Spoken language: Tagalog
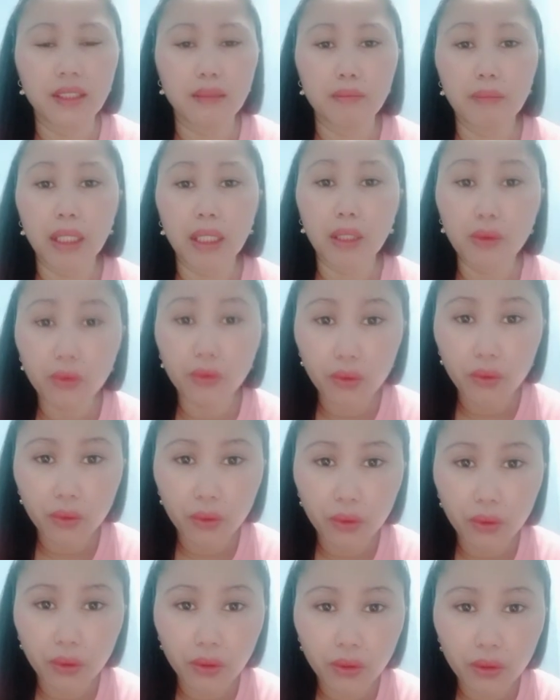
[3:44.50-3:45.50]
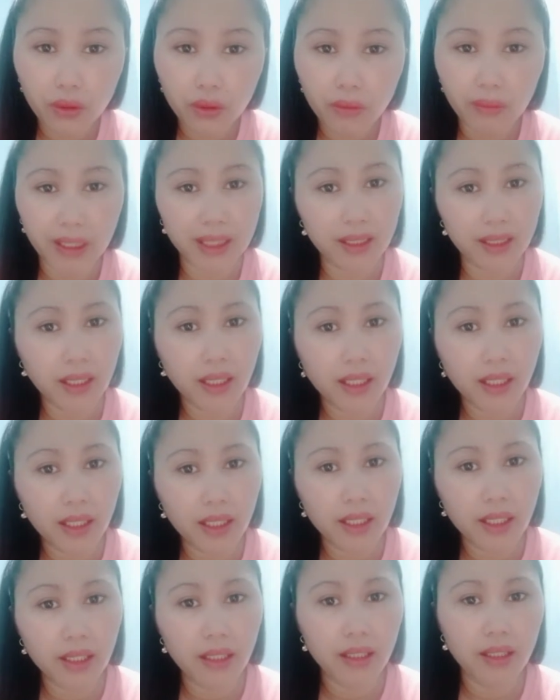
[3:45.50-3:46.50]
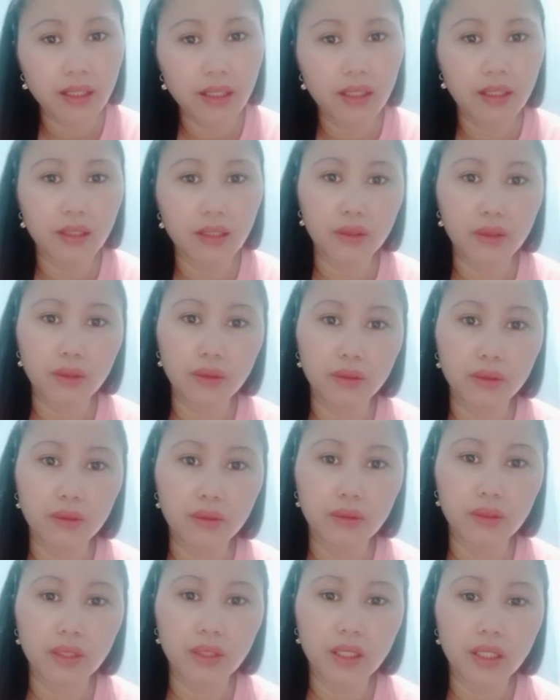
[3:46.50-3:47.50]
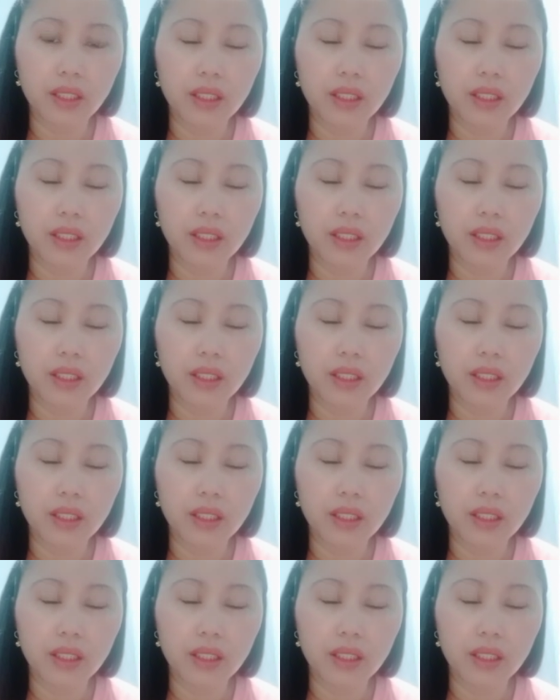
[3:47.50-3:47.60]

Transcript: malungkot, masaya, yung